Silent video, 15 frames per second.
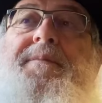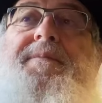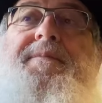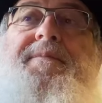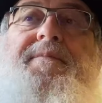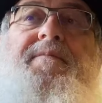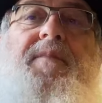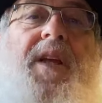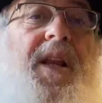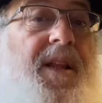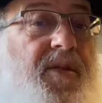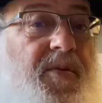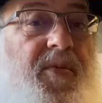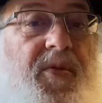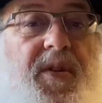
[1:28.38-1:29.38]
il a
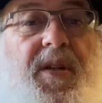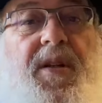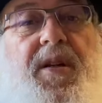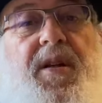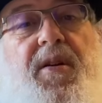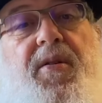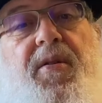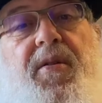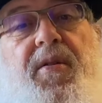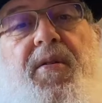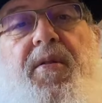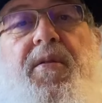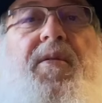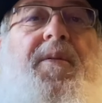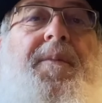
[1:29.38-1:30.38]
demandé
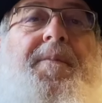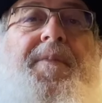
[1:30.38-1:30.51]
le,